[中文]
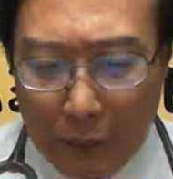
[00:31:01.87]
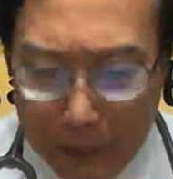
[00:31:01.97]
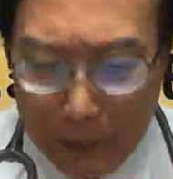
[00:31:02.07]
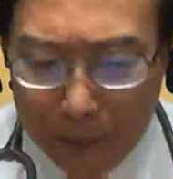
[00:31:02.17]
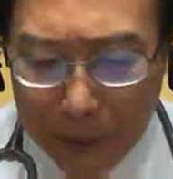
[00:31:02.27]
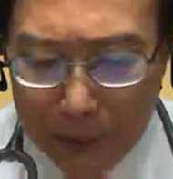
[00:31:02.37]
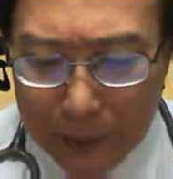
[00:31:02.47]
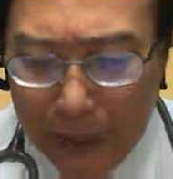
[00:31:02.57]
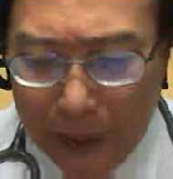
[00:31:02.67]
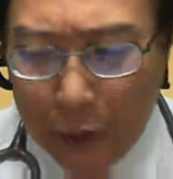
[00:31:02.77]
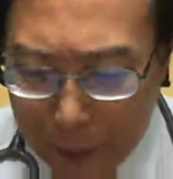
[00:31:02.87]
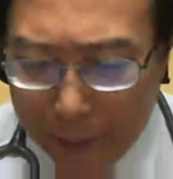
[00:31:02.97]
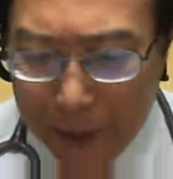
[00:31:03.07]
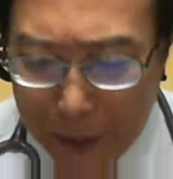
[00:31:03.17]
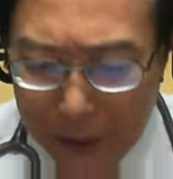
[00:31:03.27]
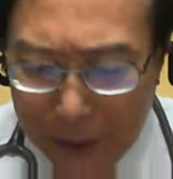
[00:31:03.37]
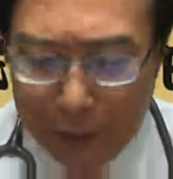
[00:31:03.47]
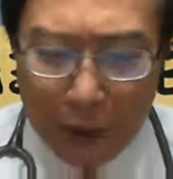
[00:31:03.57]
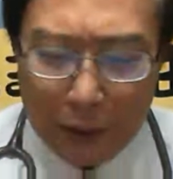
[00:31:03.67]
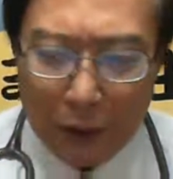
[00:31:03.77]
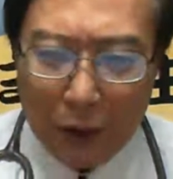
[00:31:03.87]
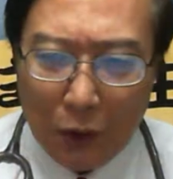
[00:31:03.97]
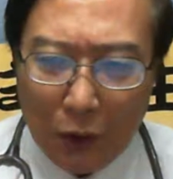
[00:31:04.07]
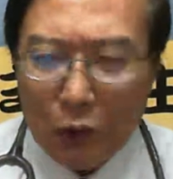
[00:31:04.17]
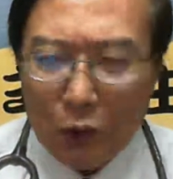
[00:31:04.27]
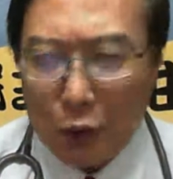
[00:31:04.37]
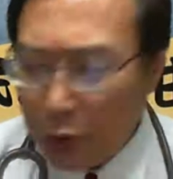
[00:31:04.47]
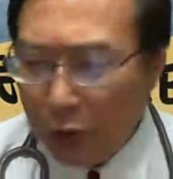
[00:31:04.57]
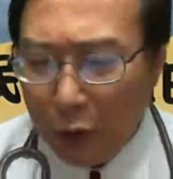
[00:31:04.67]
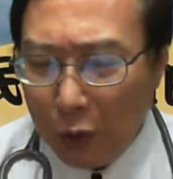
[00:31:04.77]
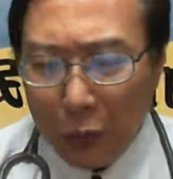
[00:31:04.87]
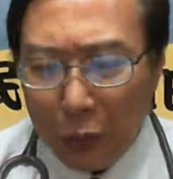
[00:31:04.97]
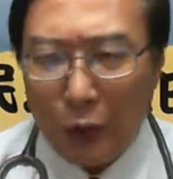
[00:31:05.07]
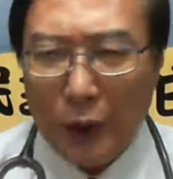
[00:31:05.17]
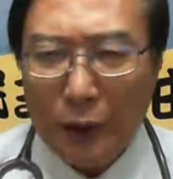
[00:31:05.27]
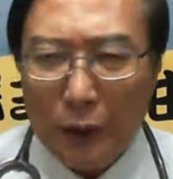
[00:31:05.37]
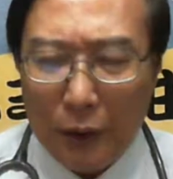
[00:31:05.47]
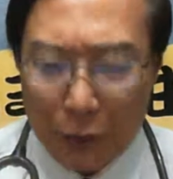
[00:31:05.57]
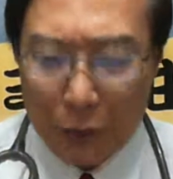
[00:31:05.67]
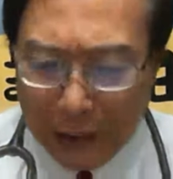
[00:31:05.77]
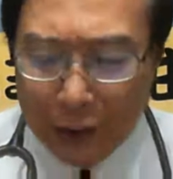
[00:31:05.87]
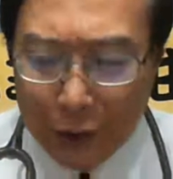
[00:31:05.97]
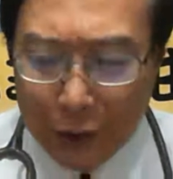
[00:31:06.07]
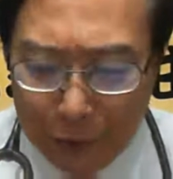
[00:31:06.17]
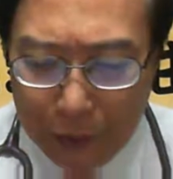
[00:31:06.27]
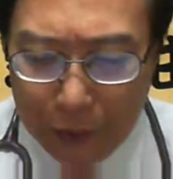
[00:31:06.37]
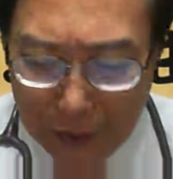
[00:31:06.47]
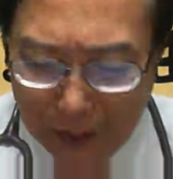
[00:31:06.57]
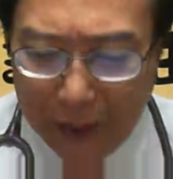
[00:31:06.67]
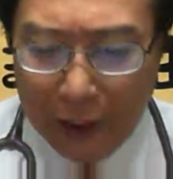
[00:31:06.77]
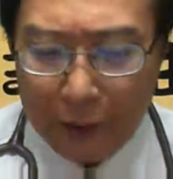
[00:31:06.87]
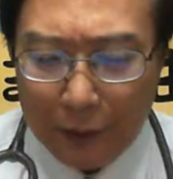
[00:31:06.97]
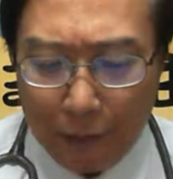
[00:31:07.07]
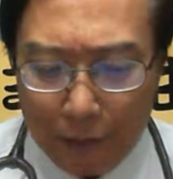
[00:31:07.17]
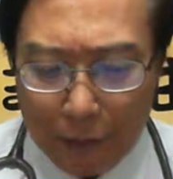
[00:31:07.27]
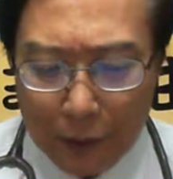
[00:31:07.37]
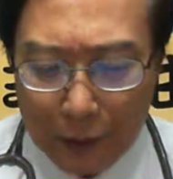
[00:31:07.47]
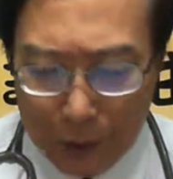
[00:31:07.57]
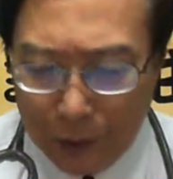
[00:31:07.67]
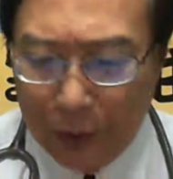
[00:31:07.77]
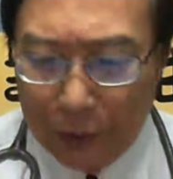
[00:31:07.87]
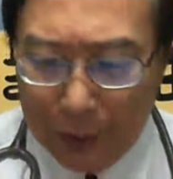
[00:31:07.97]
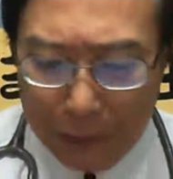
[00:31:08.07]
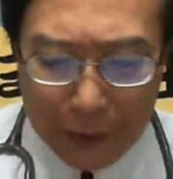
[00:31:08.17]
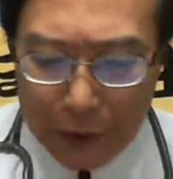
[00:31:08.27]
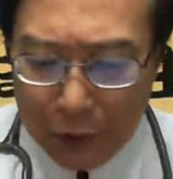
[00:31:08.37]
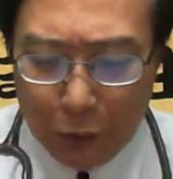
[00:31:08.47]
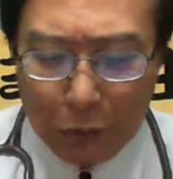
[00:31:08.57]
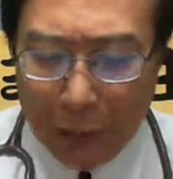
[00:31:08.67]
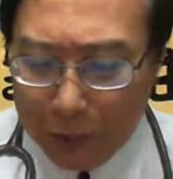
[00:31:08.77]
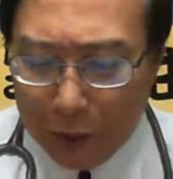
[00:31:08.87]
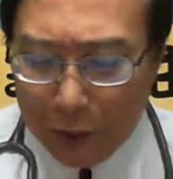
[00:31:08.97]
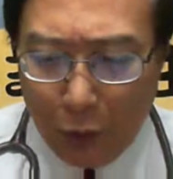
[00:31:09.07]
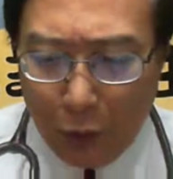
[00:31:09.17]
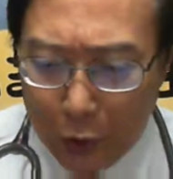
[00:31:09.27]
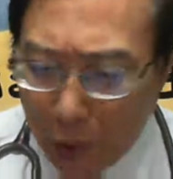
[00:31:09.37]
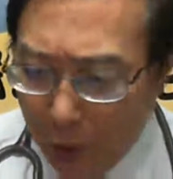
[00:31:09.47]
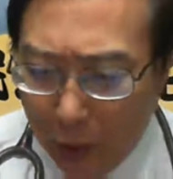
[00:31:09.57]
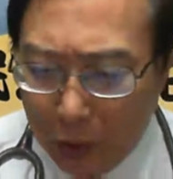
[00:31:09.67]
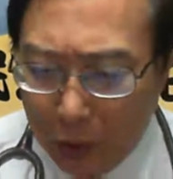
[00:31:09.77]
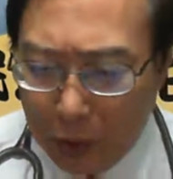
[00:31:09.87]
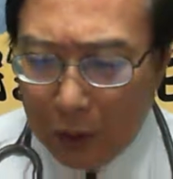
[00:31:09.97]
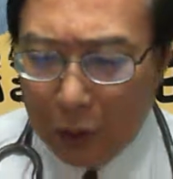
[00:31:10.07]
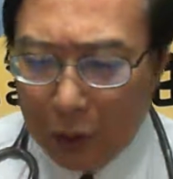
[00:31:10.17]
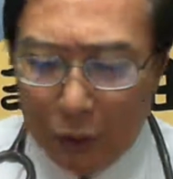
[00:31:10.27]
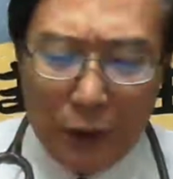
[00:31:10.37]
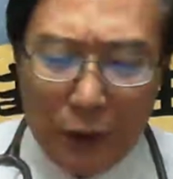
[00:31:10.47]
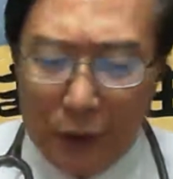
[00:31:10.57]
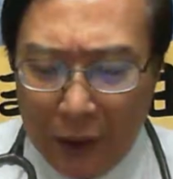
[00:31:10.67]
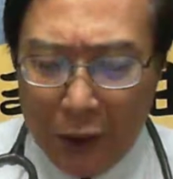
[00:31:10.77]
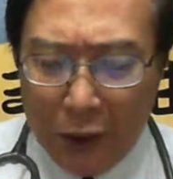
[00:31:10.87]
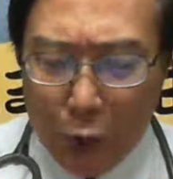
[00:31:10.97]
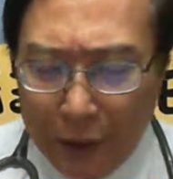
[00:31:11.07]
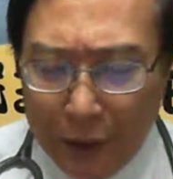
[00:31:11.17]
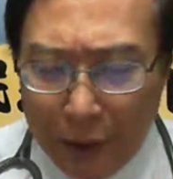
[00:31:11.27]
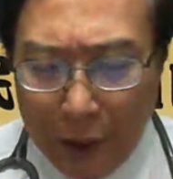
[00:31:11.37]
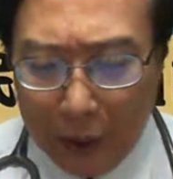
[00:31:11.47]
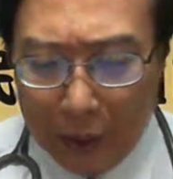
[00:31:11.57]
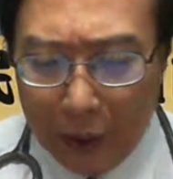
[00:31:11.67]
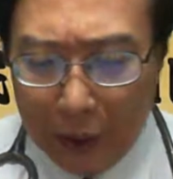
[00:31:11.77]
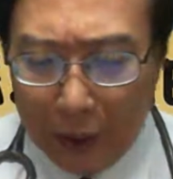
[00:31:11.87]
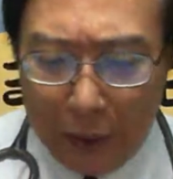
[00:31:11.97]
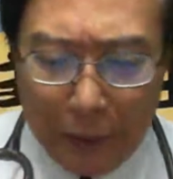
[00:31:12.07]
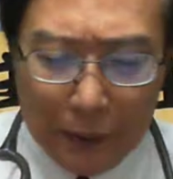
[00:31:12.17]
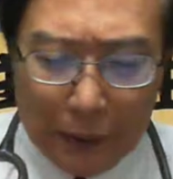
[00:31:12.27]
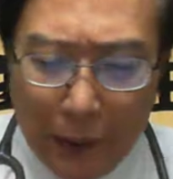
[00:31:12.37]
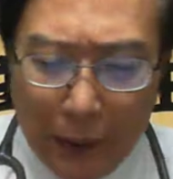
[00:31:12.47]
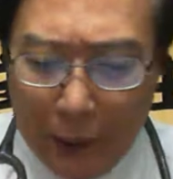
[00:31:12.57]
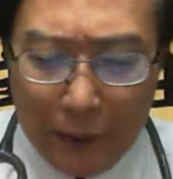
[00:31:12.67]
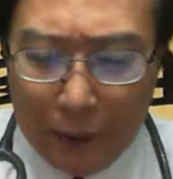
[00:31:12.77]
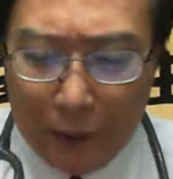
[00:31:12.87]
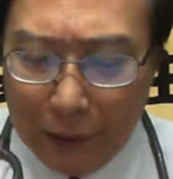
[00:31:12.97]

请问这你负担得起吗？何况出去拢无路啊，因为商场伫遐，所以台北市政府嘛，不是讲可以绝路，讲你两选用嘛？你要拆